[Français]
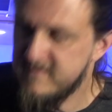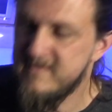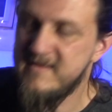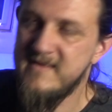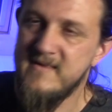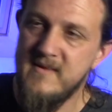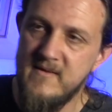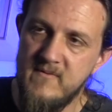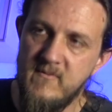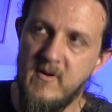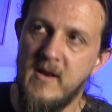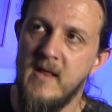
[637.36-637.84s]

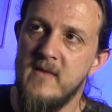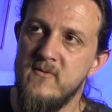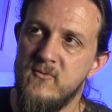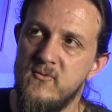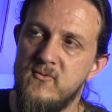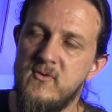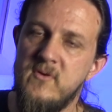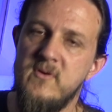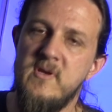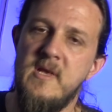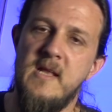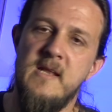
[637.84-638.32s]
C'est des voilà, du
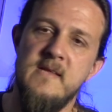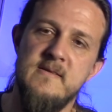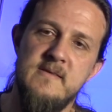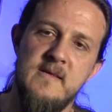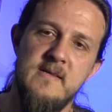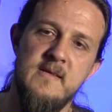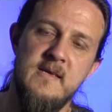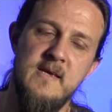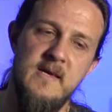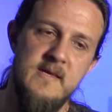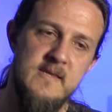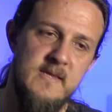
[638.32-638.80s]
truc à la
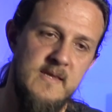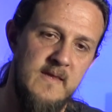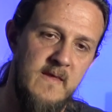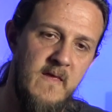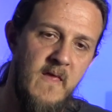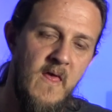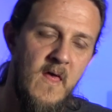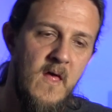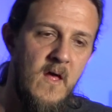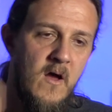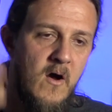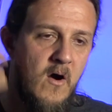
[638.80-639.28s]
Satriani,
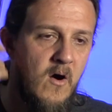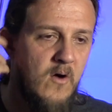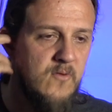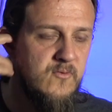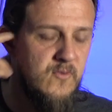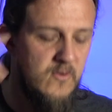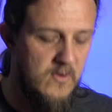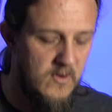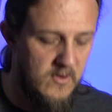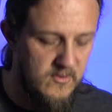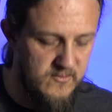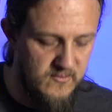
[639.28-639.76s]
en
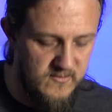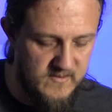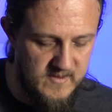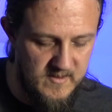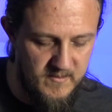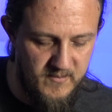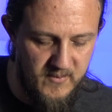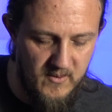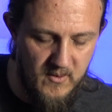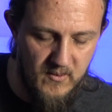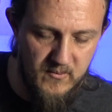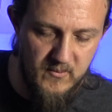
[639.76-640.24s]
dehors de
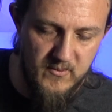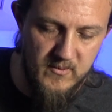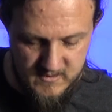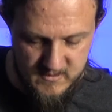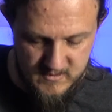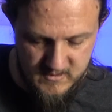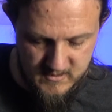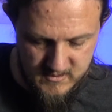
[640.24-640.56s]
ces plans où